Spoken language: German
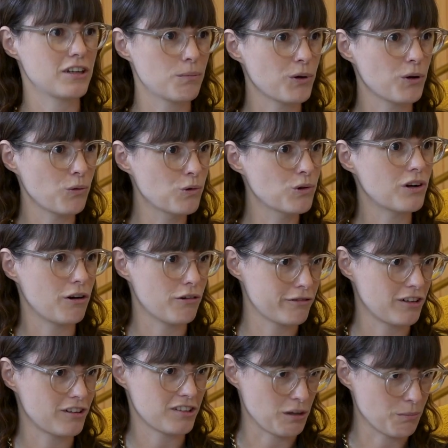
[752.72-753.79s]
der beruht auf
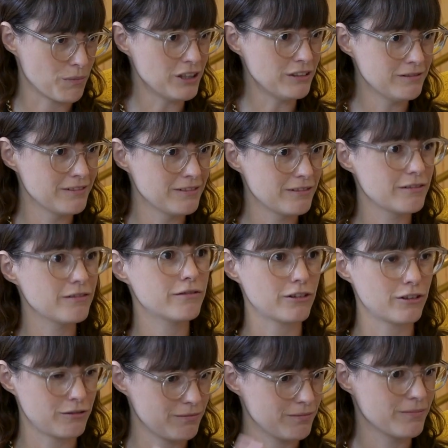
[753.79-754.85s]
der Semmel ja.
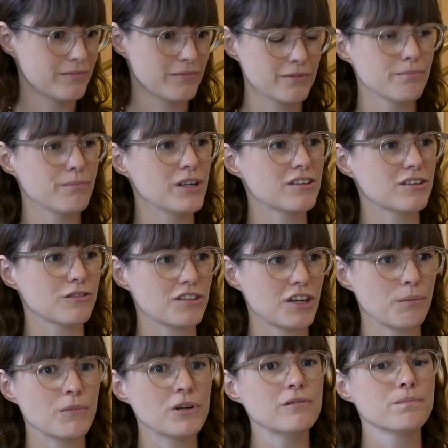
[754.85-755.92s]
von Milch okay. und
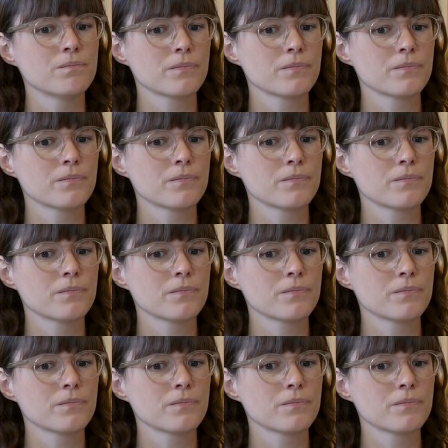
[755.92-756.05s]
Semmel.